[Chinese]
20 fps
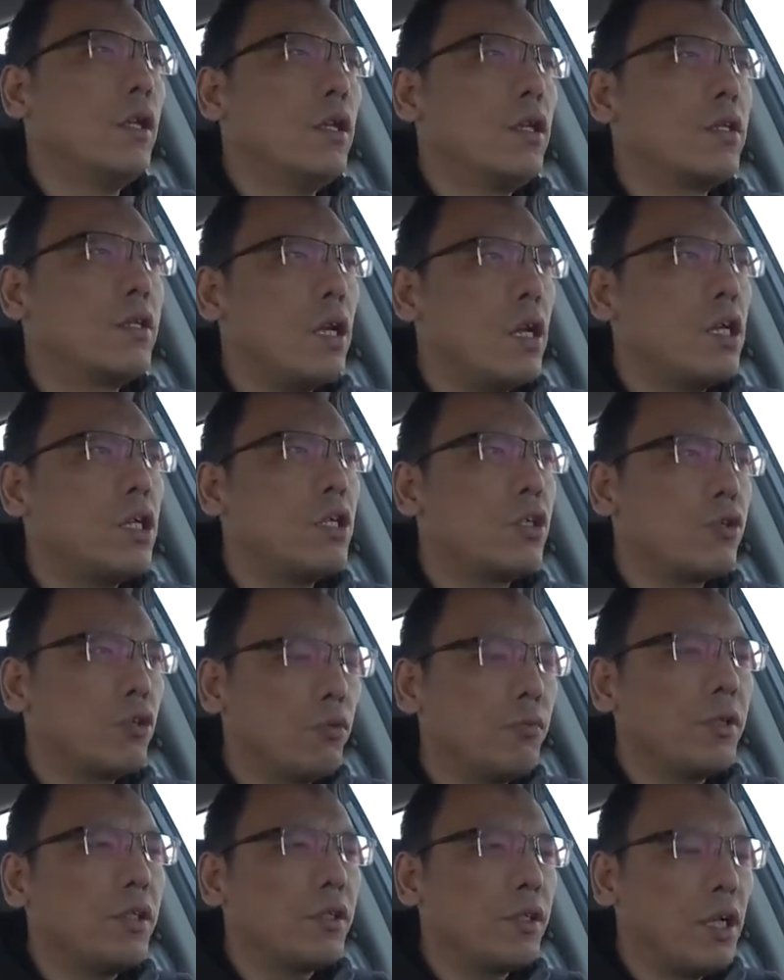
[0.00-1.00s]
三十
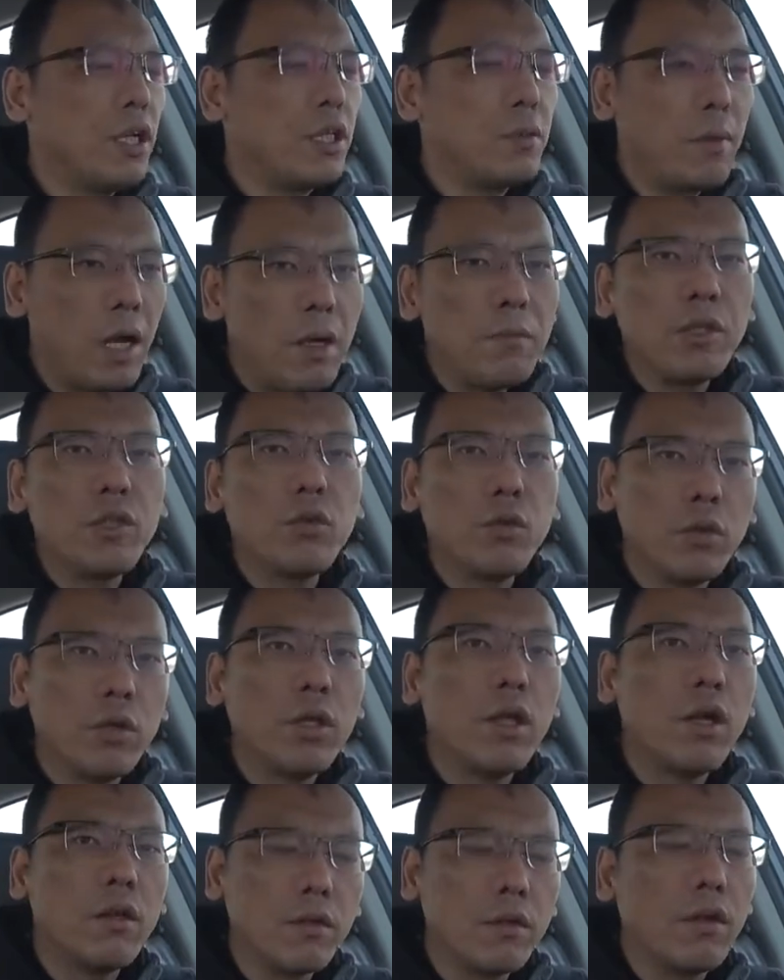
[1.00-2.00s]
九米、三十八米左右的
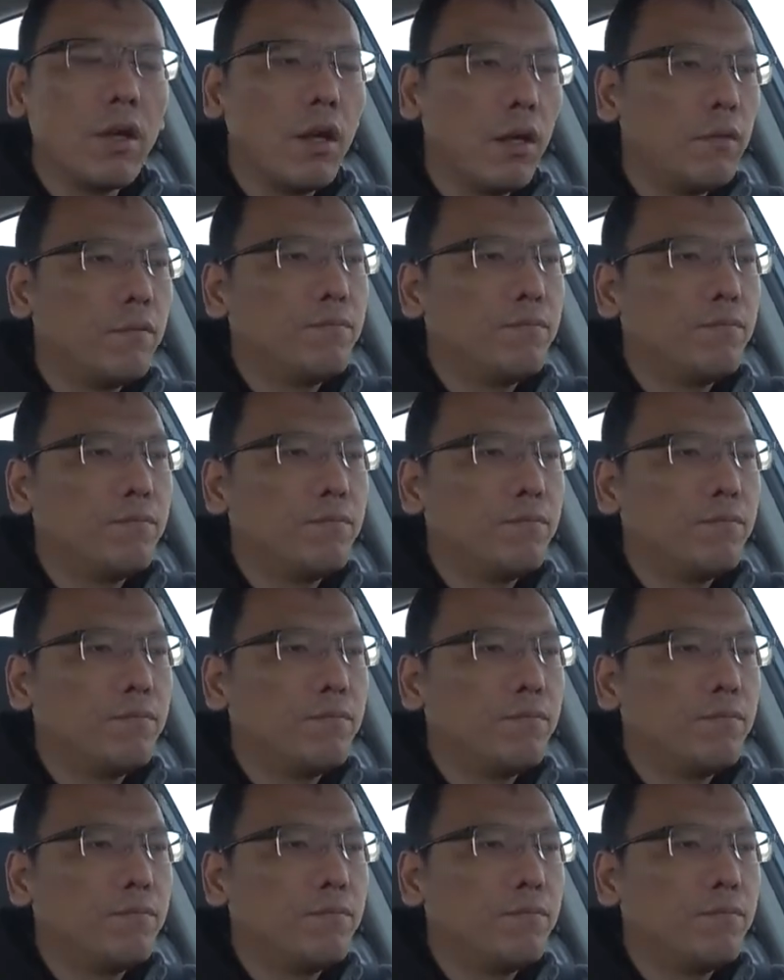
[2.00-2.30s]
样子啊。